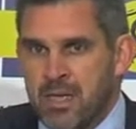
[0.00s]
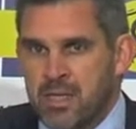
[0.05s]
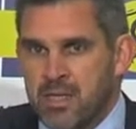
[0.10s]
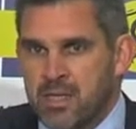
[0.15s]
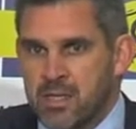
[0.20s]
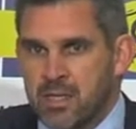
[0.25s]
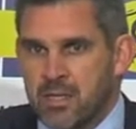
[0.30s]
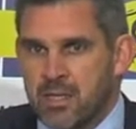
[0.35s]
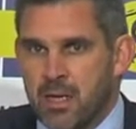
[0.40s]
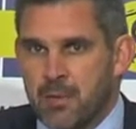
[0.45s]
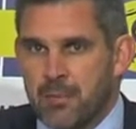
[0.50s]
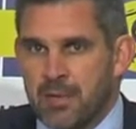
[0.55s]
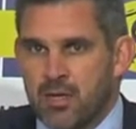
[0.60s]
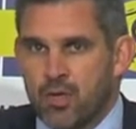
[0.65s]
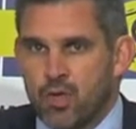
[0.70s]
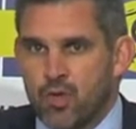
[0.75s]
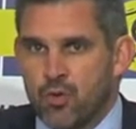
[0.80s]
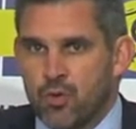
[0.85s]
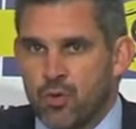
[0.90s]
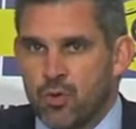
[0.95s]
Ça a été un
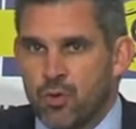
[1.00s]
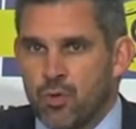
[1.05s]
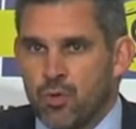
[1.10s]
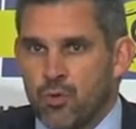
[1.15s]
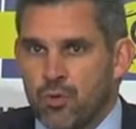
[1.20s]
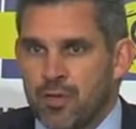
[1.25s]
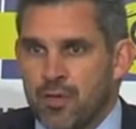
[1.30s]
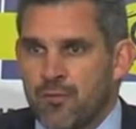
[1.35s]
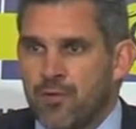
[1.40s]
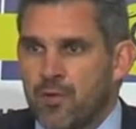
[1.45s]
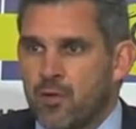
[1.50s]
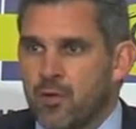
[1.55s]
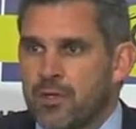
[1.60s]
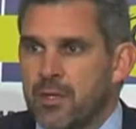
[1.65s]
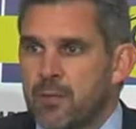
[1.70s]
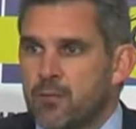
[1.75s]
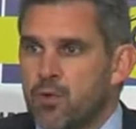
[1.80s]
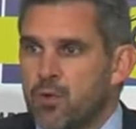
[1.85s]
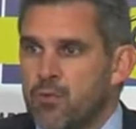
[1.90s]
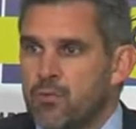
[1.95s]
match où euh, on a fait
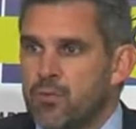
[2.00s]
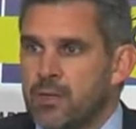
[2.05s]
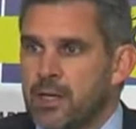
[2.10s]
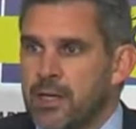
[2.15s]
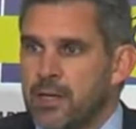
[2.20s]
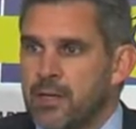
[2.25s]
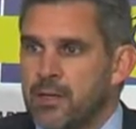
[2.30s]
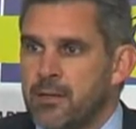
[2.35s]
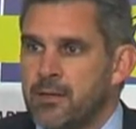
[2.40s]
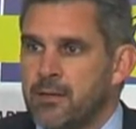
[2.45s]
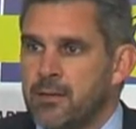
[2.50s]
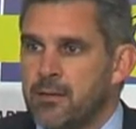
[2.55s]
l'entame qu'on voulait.